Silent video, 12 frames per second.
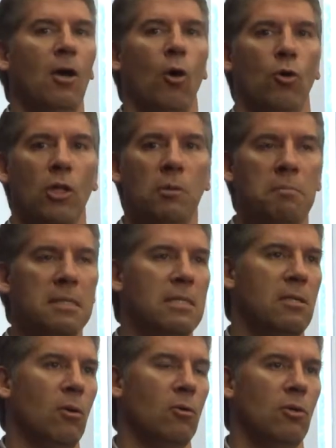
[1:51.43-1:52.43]
On a une
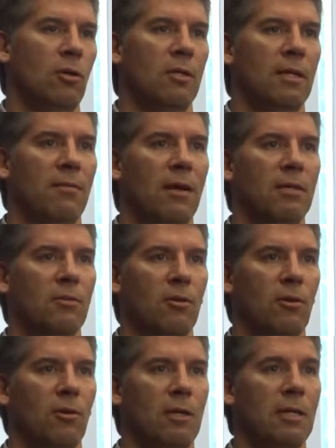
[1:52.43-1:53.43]
mission de défendre
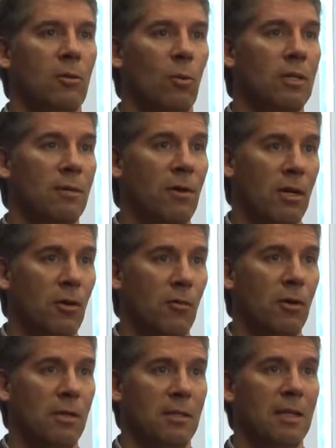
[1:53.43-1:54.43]
les droits des
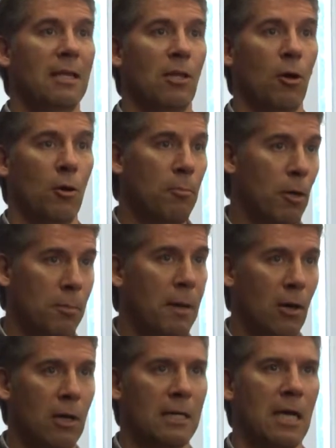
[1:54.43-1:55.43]
francophones, d'être leur
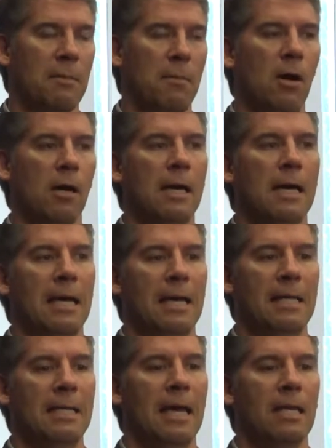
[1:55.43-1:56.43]
porte-parole à quelque part
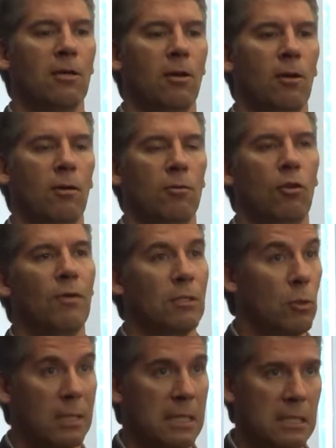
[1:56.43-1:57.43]
et d'être d'une
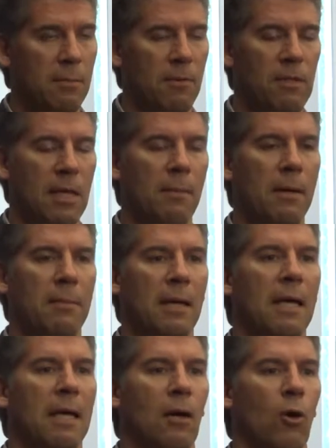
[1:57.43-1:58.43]
façon crédible, évidemment, mais
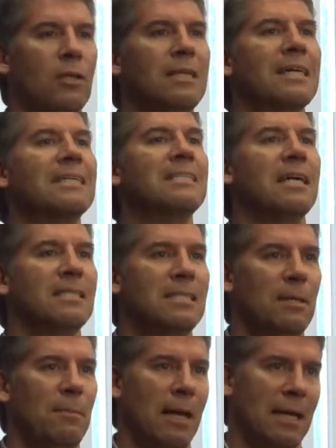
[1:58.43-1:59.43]
on est très
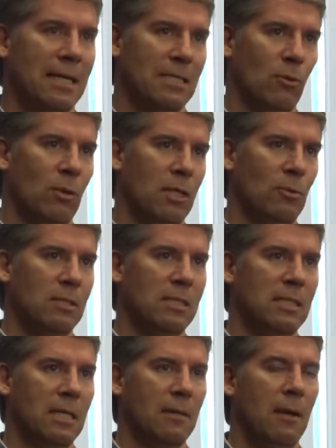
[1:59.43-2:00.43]
sensible à la question
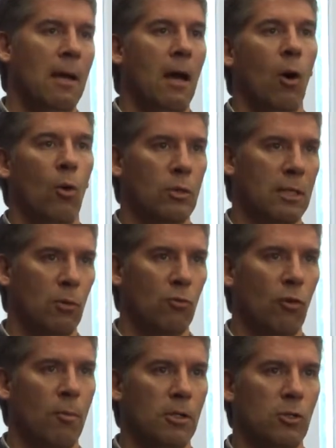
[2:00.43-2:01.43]
linguistique, autant au
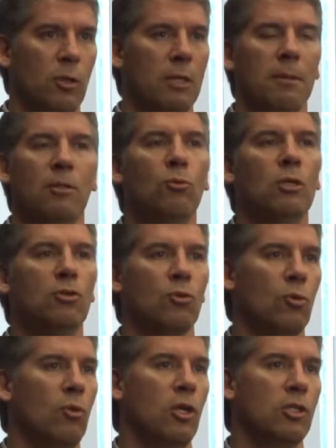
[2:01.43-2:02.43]
Nouveau-Brunswick, mais tous les
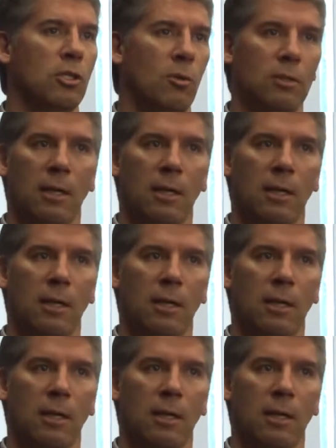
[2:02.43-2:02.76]
journaux le sont